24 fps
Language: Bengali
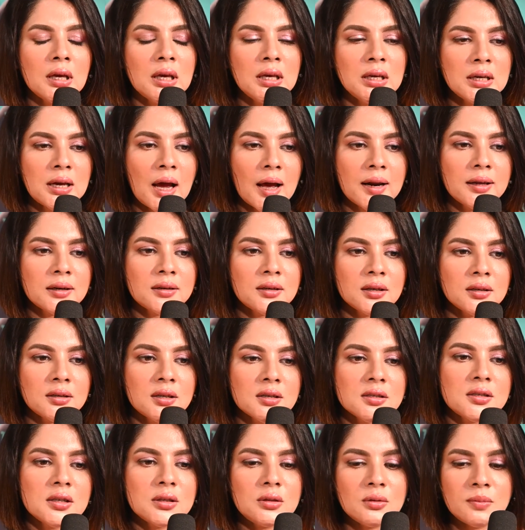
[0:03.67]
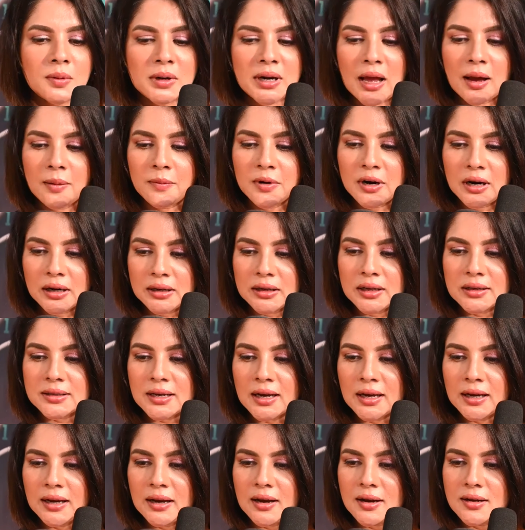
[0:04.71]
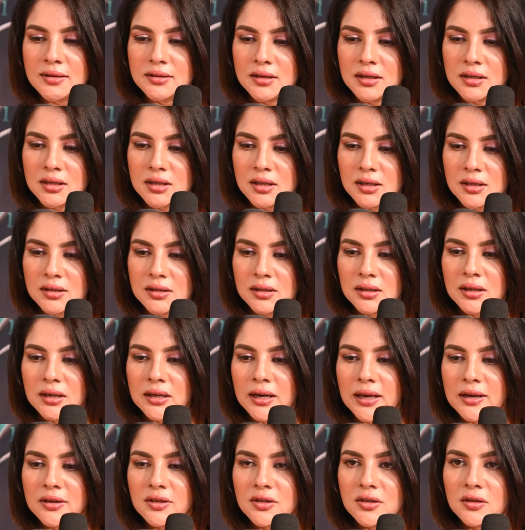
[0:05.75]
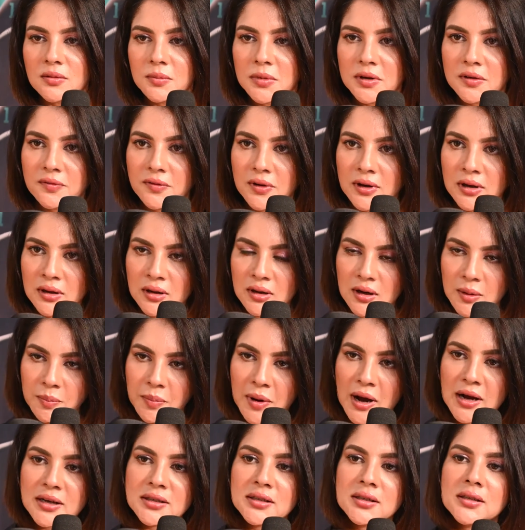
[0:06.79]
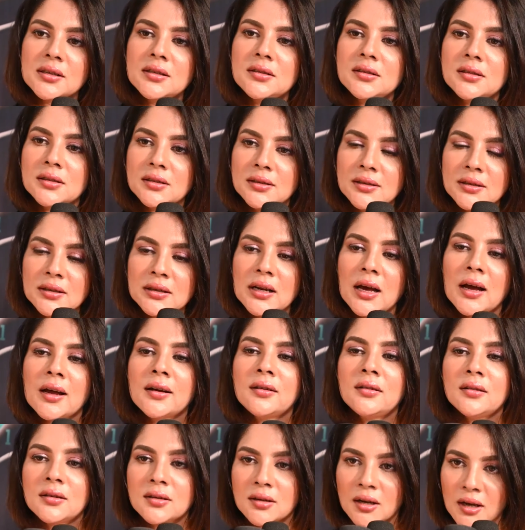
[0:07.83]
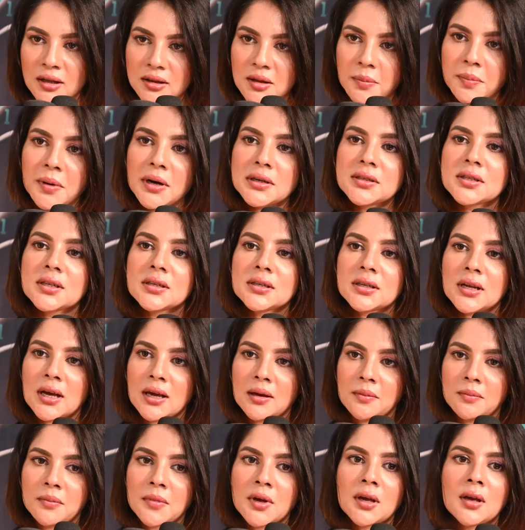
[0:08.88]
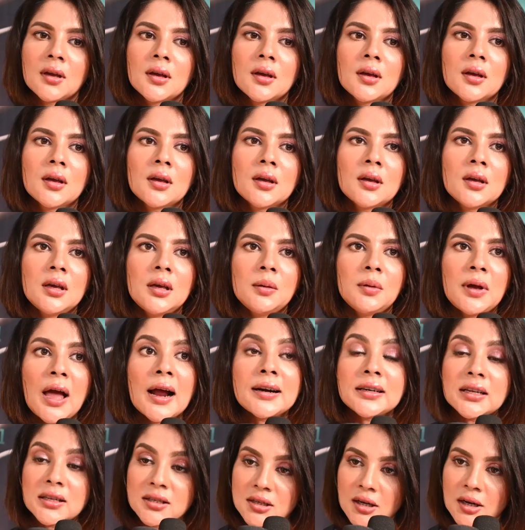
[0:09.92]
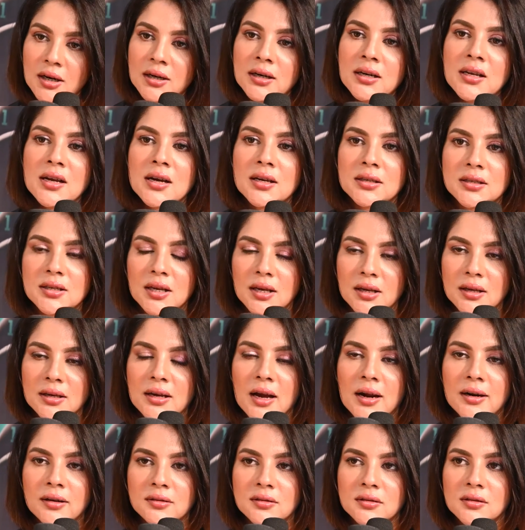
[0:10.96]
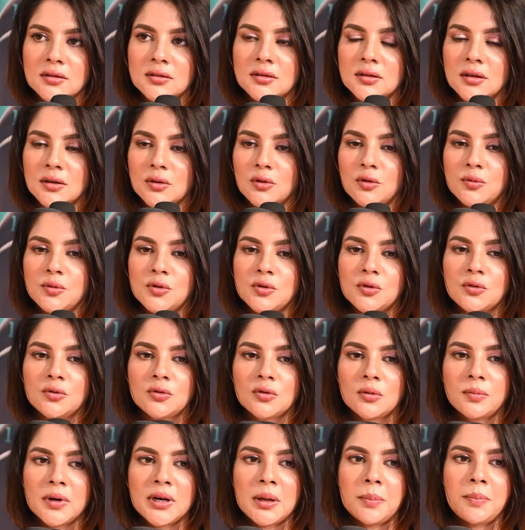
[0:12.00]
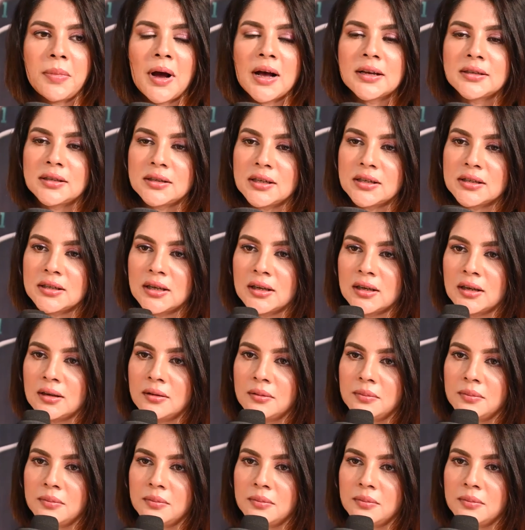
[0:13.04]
এই ক্যারেক্টারটা যেহেতু মানে এমন একটা জায়গা আছে শি ইজ দ্য কানেকশন বিটুইন আ পাস্ট ইনসিডেন্ট অ্যান্ড দ্য প্রেজেন্ট টাইম একটা জার্নি আছে এই ক্যারেক্টারটার খুব সুন্দর মানে পাস্টে যে